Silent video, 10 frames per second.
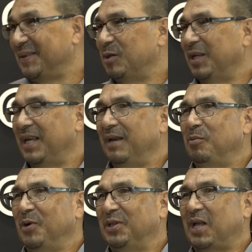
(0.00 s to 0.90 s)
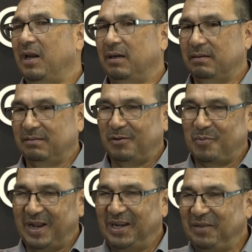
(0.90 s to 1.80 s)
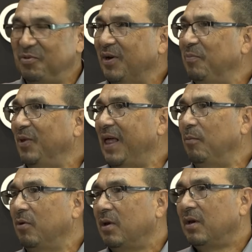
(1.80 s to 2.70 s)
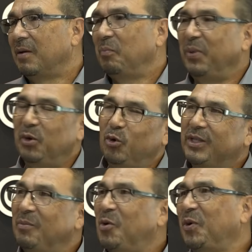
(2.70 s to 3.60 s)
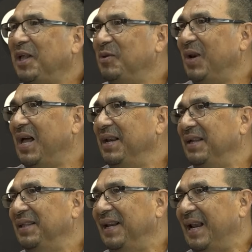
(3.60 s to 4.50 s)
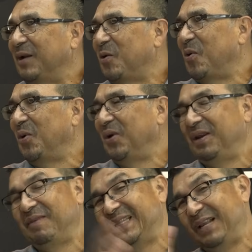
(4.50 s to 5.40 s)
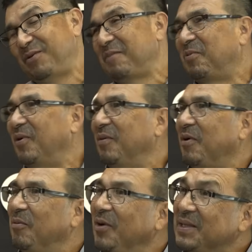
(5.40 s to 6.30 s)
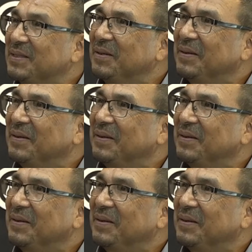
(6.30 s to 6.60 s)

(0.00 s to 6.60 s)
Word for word: entonces queremos estar lo más limpio que podamos, pero no estamos cuidando el área del alcohol ni meternos en problemas como esa.